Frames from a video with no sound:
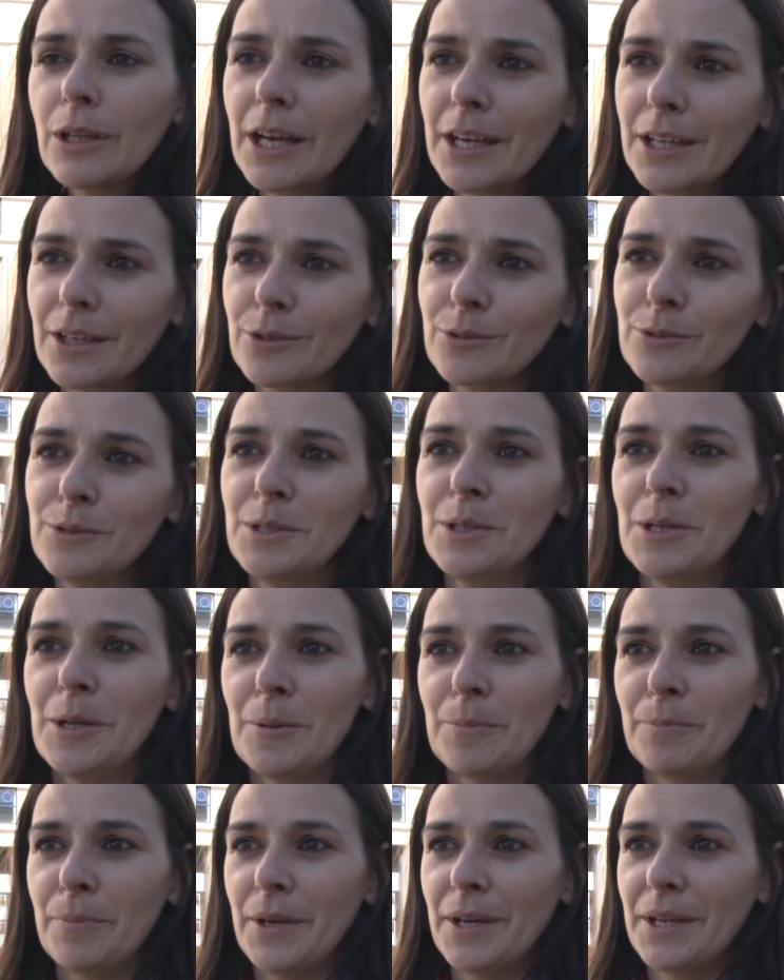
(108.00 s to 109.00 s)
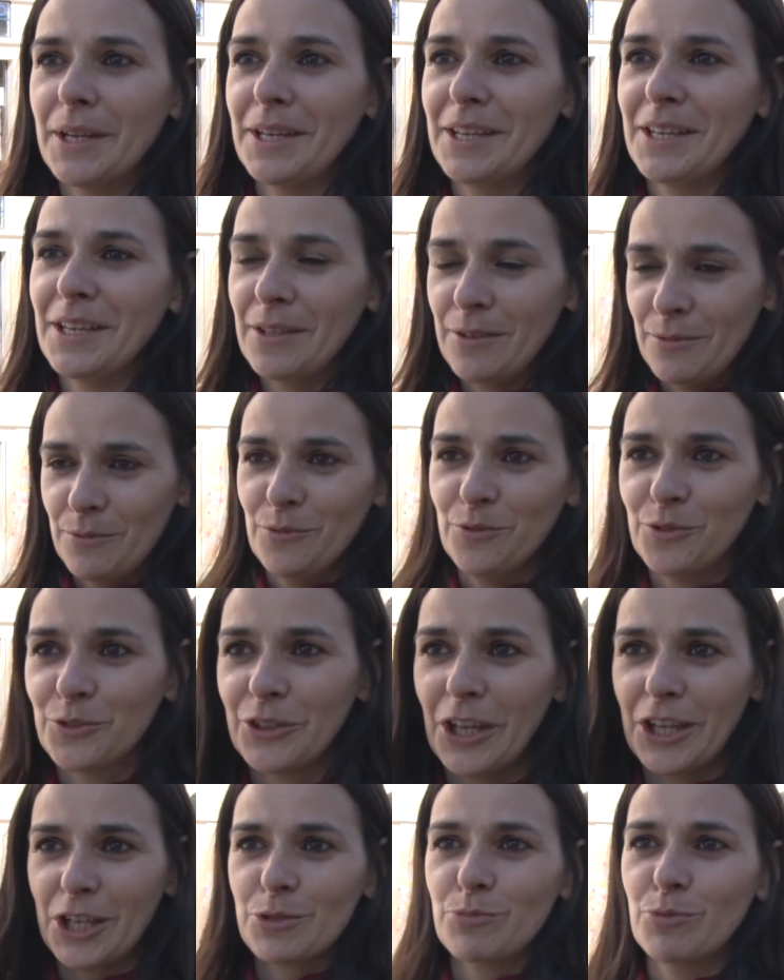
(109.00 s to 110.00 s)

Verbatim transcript: Largo para fundar as